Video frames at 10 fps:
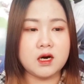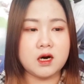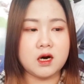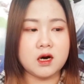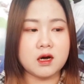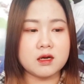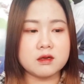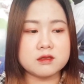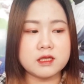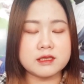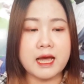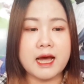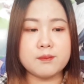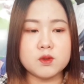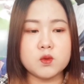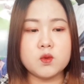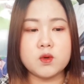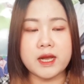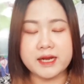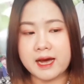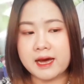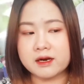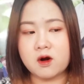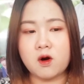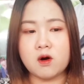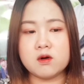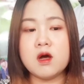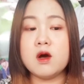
เอ่อติดตามดูรายการของ